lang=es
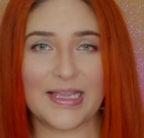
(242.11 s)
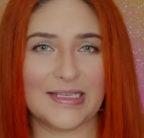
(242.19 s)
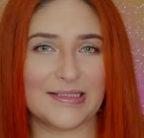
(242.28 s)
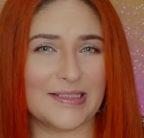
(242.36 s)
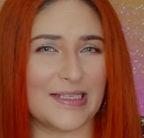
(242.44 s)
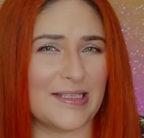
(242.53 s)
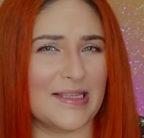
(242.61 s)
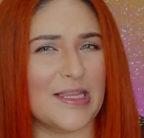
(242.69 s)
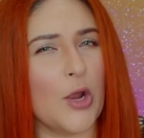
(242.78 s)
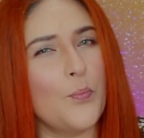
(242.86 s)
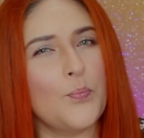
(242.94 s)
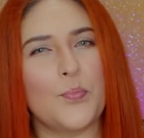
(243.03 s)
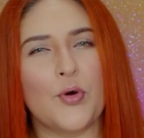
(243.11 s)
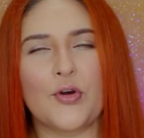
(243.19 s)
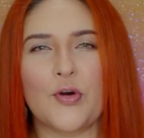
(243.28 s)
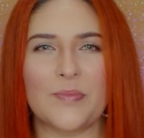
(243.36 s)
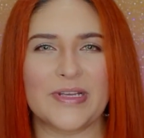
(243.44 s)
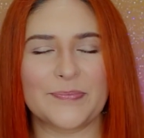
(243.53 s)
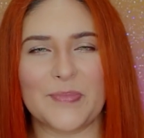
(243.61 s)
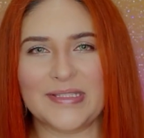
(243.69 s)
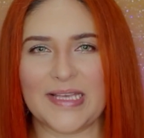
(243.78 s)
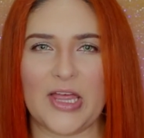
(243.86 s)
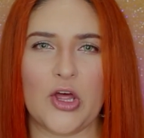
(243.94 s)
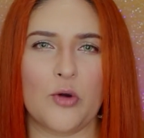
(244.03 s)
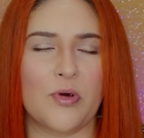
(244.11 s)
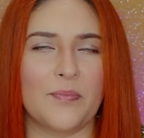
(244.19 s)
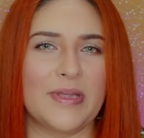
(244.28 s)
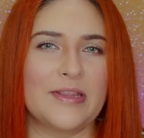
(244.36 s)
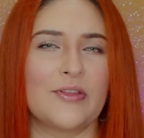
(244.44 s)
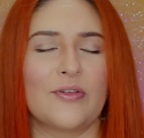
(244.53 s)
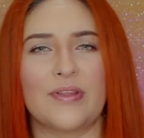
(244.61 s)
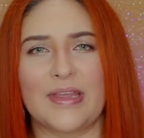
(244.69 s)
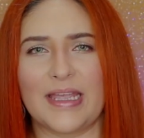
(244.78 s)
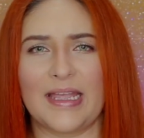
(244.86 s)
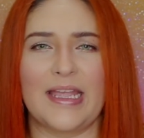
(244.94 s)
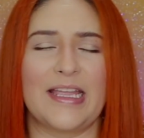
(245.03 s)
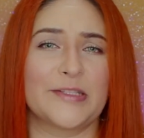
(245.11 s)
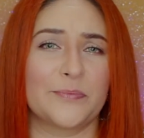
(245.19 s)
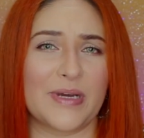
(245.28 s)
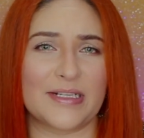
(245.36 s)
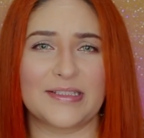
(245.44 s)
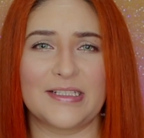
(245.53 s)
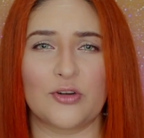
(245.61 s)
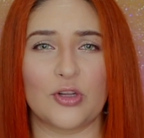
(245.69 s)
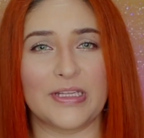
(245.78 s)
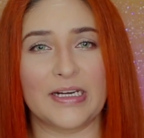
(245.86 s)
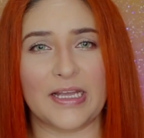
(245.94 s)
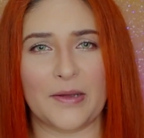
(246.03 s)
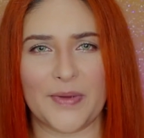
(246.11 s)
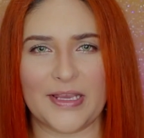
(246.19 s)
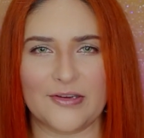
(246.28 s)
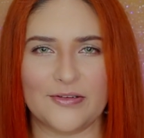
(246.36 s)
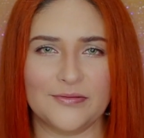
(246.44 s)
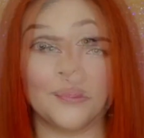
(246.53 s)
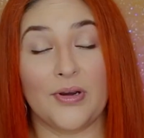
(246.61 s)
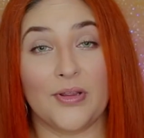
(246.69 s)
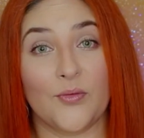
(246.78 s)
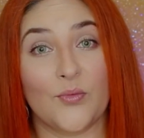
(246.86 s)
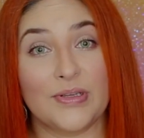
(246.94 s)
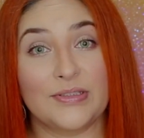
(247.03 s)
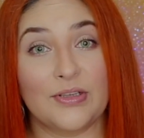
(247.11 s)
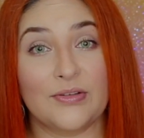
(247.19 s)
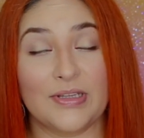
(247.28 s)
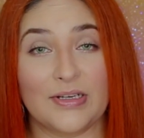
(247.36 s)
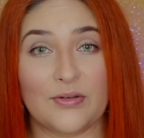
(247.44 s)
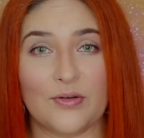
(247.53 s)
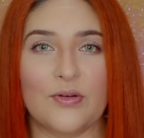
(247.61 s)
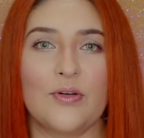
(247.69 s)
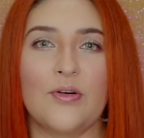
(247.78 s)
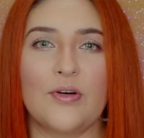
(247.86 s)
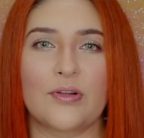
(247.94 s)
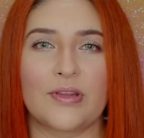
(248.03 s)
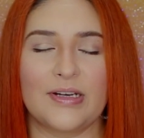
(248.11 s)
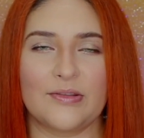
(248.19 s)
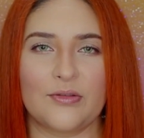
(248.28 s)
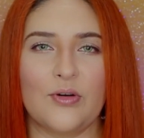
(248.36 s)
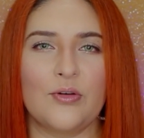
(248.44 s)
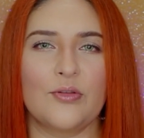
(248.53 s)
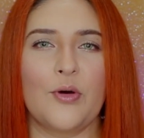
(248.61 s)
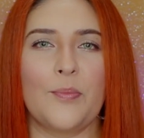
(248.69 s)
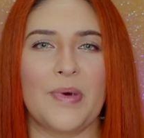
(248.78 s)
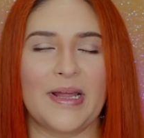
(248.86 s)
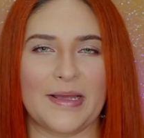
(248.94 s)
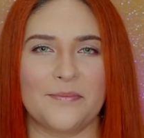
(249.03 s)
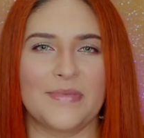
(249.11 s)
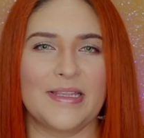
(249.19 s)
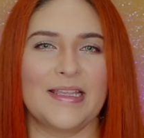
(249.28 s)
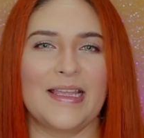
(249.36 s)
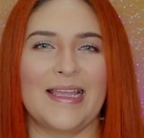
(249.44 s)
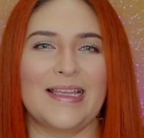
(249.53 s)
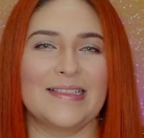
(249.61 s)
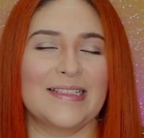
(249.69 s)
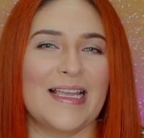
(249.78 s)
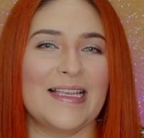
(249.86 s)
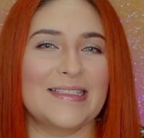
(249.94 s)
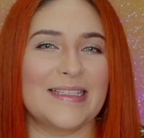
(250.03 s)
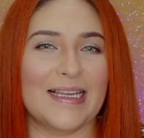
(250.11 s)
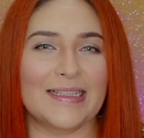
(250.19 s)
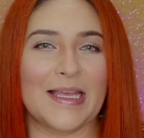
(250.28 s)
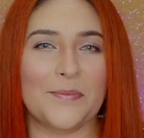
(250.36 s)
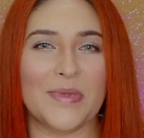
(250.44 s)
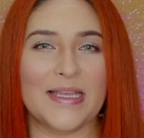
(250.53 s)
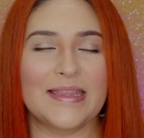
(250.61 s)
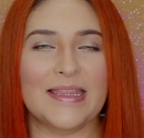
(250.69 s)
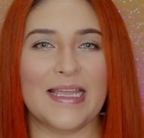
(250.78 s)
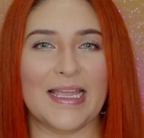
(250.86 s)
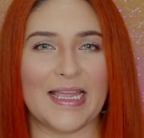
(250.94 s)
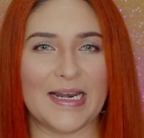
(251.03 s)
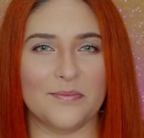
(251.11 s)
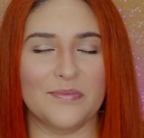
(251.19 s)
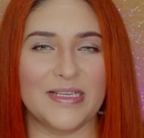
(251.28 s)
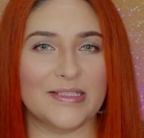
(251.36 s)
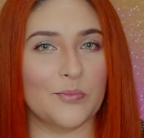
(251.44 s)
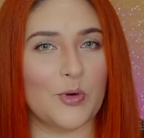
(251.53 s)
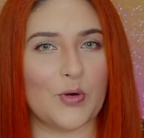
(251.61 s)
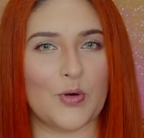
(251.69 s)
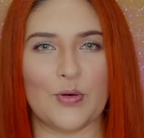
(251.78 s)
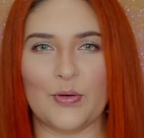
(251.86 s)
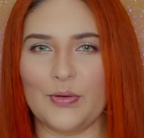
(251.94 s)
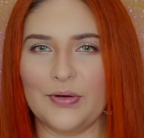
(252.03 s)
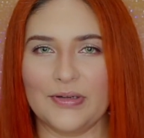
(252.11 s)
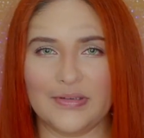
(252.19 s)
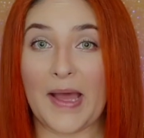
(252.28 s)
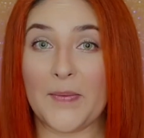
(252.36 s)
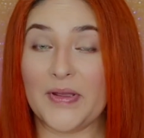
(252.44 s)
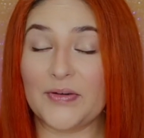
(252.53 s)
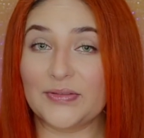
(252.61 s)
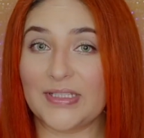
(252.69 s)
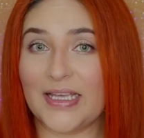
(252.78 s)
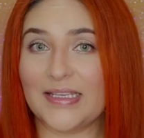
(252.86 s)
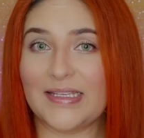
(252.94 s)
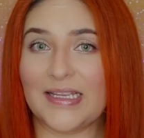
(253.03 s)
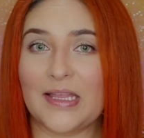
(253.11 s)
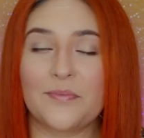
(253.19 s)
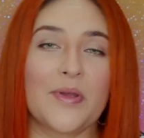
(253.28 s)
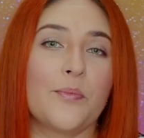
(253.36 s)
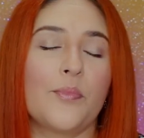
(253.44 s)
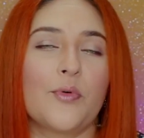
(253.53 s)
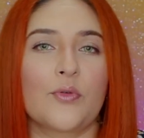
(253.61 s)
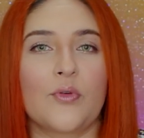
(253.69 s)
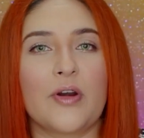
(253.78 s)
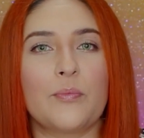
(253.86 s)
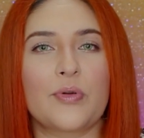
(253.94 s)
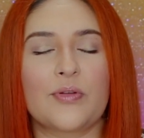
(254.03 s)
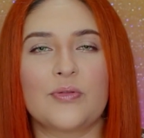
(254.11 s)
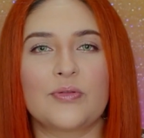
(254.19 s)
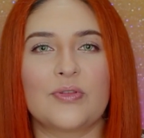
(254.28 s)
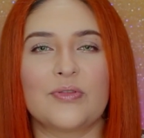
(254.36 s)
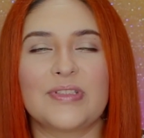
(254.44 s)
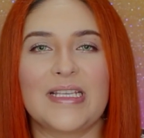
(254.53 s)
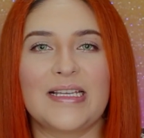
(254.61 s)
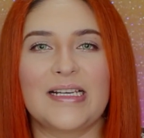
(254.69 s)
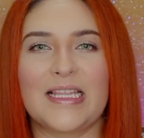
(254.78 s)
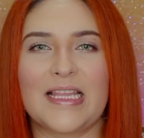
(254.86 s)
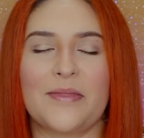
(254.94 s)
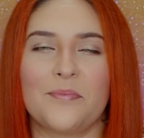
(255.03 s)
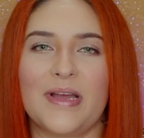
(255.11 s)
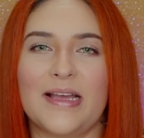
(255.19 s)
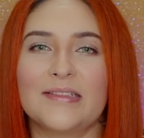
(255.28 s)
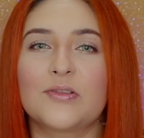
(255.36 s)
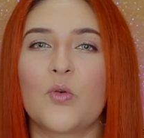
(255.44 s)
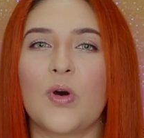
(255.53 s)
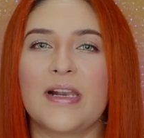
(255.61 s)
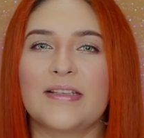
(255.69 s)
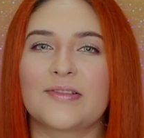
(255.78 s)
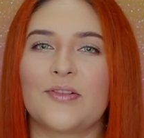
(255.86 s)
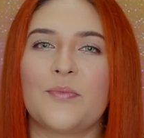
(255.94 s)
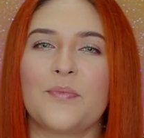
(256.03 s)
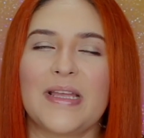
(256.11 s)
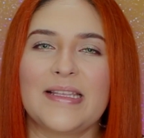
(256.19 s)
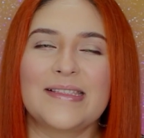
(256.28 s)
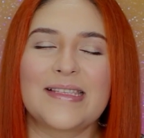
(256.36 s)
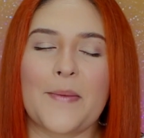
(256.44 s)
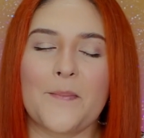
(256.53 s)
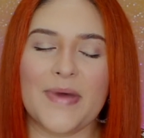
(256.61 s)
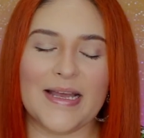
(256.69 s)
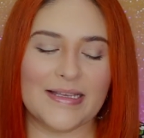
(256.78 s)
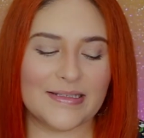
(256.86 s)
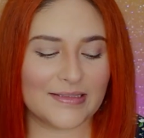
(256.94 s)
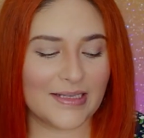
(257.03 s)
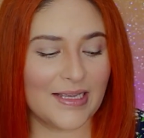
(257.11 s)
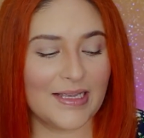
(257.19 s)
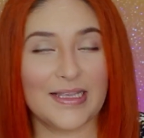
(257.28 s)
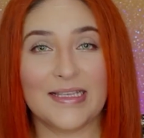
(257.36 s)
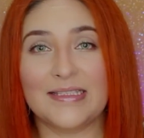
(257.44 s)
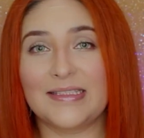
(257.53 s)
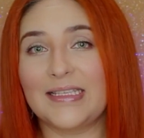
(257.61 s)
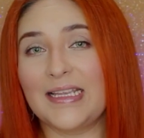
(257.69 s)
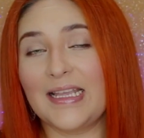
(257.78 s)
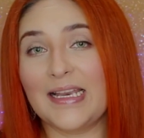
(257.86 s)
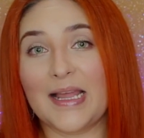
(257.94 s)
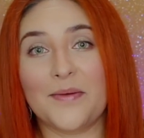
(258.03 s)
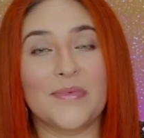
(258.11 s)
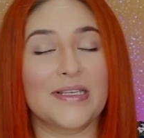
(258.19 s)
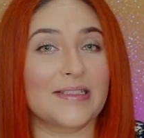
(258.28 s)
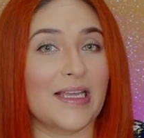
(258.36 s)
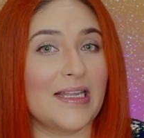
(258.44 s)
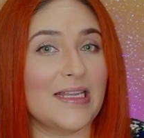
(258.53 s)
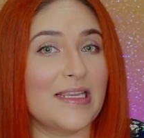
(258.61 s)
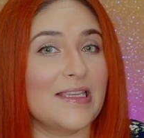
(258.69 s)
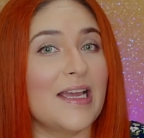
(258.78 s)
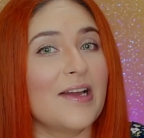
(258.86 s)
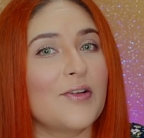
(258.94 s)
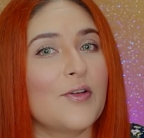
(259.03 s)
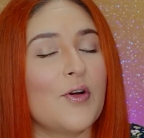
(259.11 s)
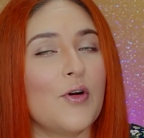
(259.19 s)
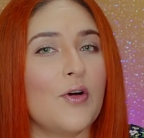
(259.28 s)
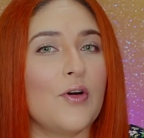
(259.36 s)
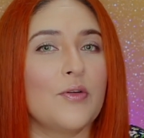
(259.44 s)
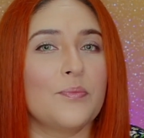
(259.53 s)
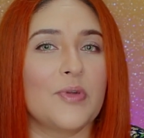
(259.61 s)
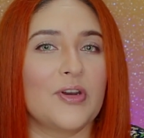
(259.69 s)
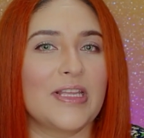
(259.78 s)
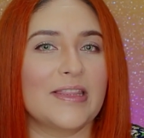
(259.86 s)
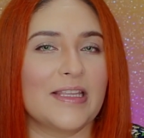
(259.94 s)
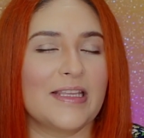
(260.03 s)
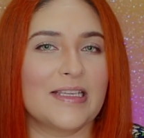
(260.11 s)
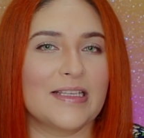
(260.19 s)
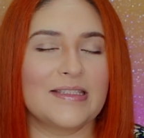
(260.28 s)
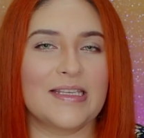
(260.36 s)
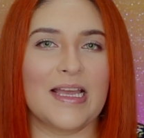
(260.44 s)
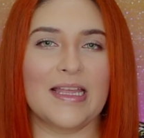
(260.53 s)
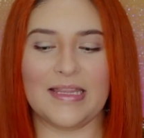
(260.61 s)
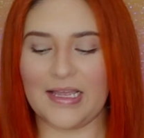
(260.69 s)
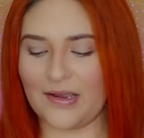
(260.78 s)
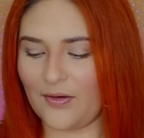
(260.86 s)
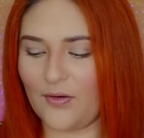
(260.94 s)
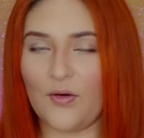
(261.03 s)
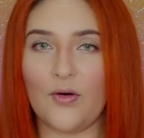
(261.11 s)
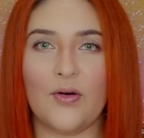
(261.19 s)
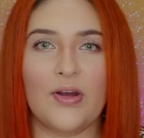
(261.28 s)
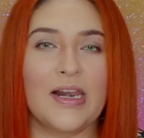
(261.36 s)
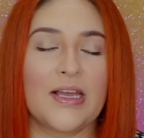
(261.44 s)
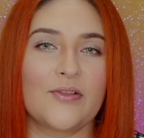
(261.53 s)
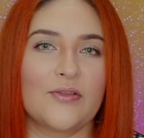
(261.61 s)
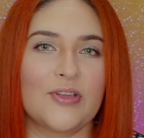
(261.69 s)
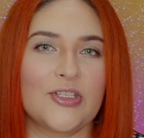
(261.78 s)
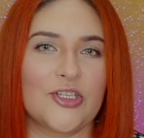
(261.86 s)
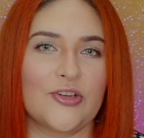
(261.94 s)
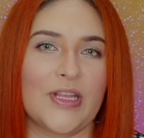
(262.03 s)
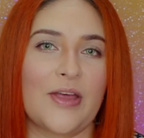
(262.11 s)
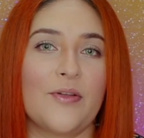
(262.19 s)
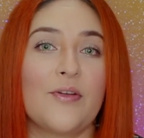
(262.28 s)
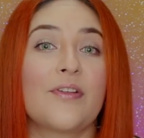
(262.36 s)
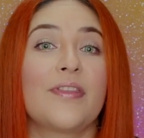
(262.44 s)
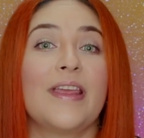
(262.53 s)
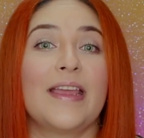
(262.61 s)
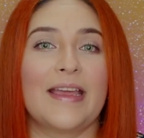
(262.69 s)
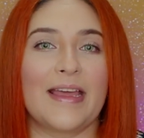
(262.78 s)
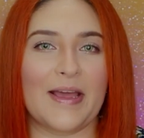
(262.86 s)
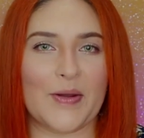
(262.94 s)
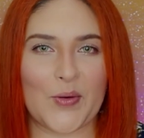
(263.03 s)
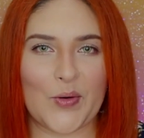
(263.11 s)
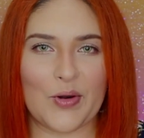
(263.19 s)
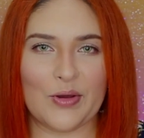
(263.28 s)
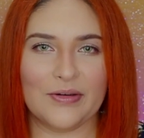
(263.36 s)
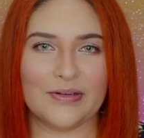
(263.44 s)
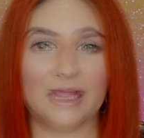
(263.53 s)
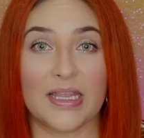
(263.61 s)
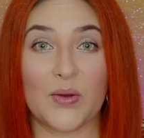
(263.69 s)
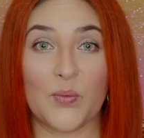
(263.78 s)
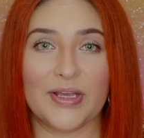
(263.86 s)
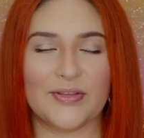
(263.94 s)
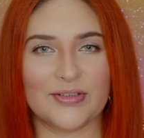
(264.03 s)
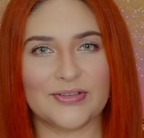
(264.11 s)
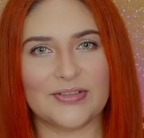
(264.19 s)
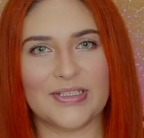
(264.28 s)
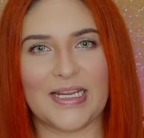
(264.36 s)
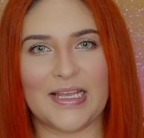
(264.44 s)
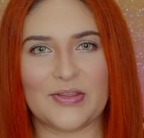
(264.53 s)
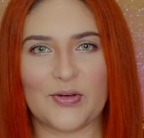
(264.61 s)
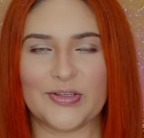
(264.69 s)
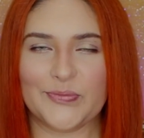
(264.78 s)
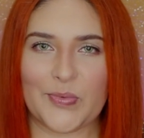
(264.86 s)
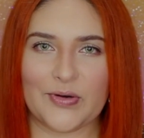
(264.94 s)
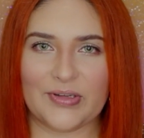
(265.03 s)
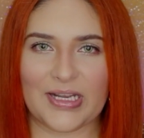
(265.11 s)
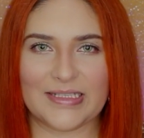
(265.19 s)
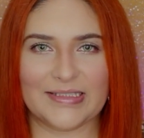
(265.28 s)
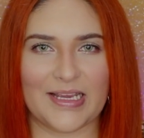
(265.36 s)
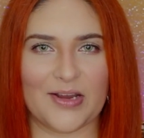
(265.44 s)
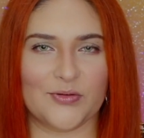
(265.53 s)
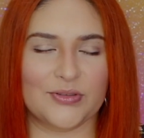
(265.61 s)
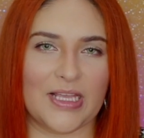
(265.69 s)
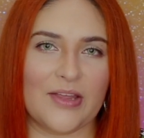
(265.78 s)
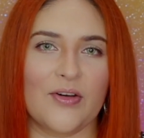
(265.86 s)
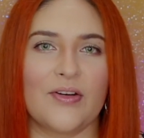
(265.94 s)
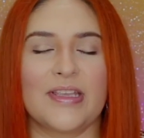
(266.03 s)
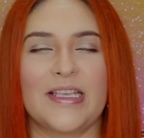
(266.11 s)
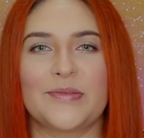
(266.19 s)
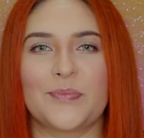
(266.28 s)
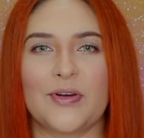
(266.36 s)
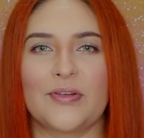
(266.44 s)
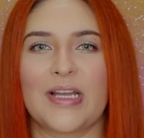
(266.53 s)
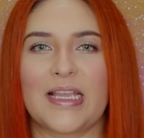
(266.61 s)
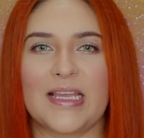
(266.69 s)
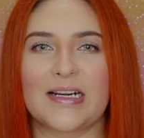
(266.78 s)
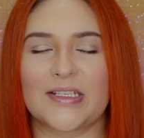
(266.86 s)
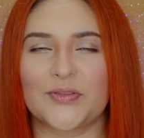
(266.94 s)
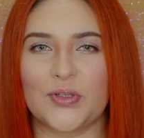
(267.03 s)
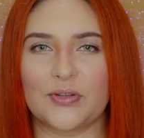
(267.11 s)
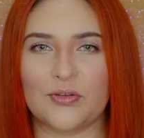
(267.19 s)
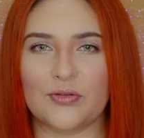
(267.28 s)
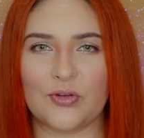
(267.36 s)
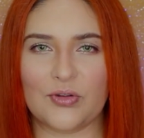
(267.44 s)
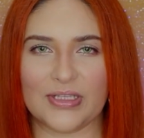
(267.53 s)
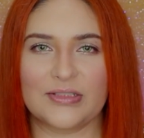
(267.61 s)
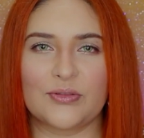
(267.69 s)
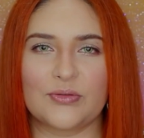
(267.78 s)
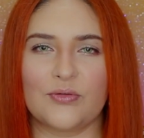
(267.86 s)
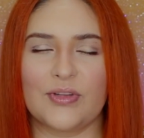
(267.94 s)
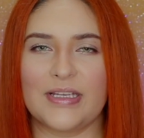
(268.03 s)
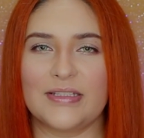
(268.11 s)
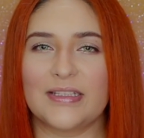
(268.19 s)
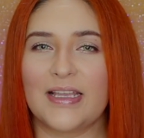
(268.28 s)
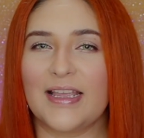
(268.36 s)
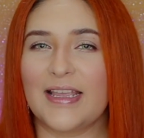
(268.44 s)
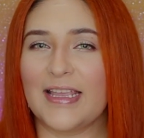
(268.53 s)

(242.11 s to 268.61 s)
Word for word: Este se sentía un poco más pesado al momento de esparcirlo en el cabello. Pero en cuestión del color, del tono, para mí es exactamente el mismo color. A ver, ustedes díganme por cuál producto se inclinan más, cuáles convencen más si la mascarilla con violeta de genciana o el acondicionador de Keracolor Y bueno, esto sería todo, espero que les haya gustado y espero que haya resuelto todas sus dudas.